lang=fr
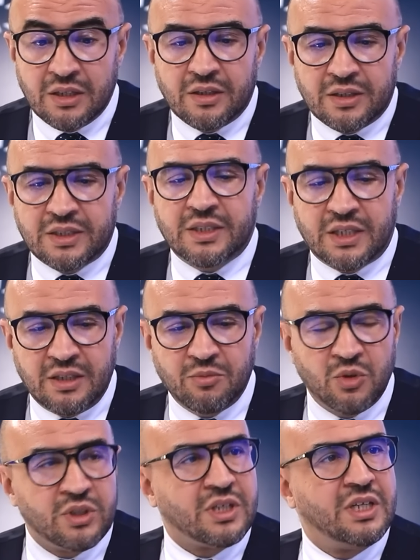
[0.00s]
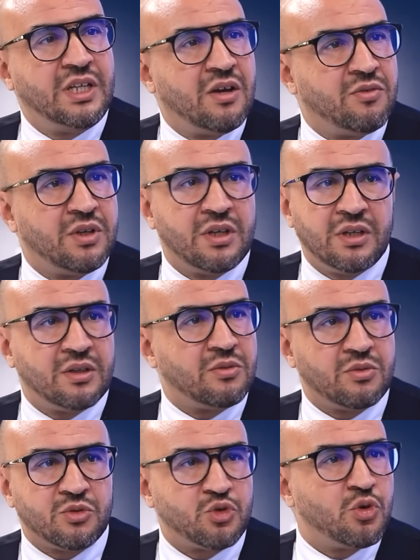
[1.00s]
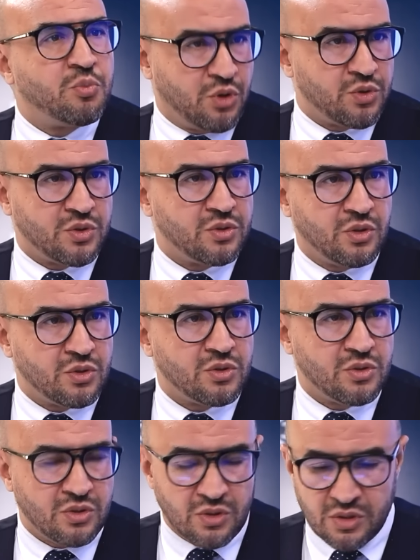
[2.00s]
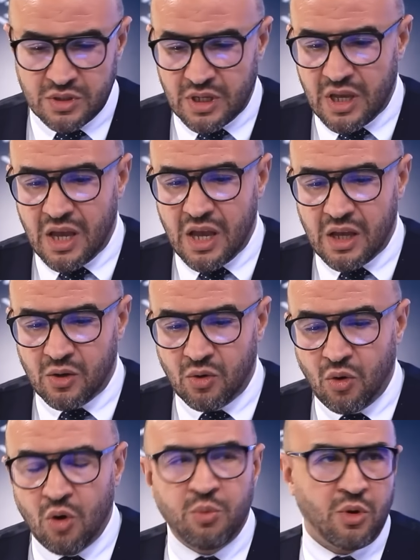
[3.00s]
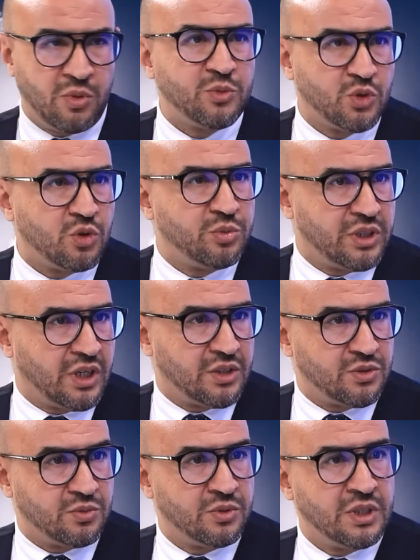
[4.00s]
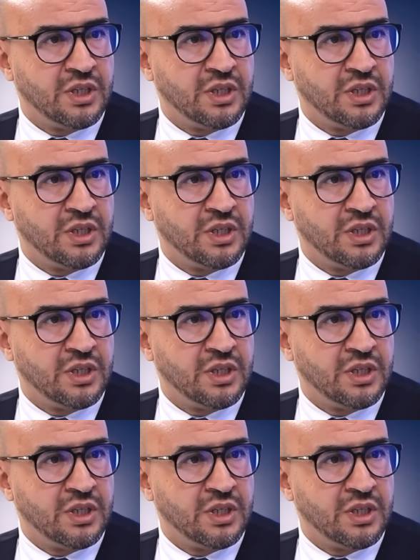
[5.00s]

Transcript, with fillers: Euh, ce qui montre qu'il y avait, je pense, dans ce sens, un, gros problème de communication.